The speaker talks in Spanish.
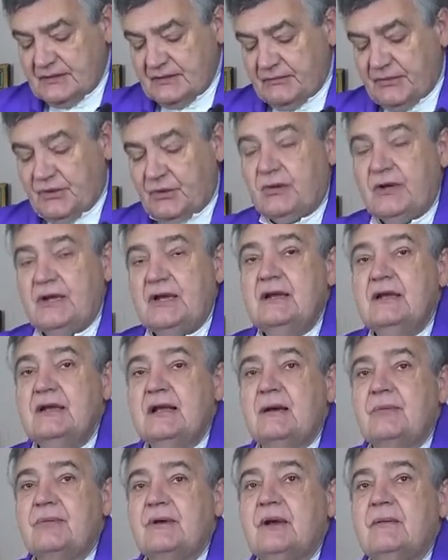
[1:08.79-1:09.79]
Pero él
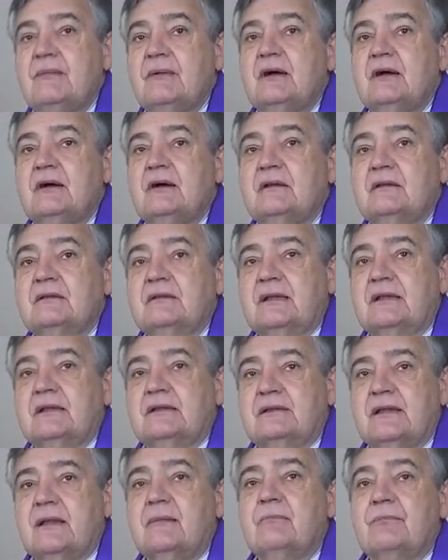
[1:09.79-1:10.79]
hablaba
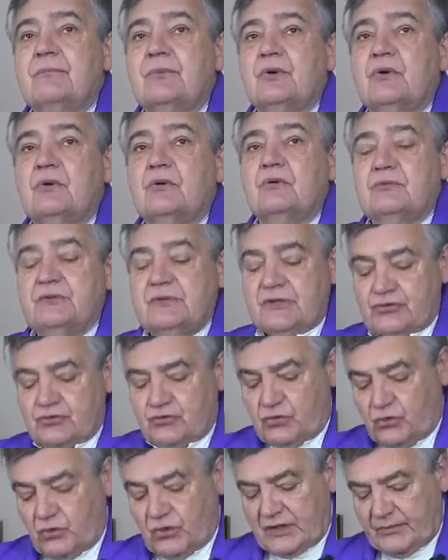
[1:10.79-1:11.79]
del templo de
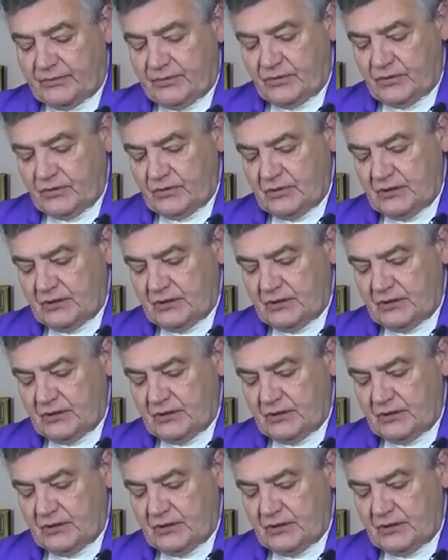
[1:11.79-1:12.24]
su cuerpo.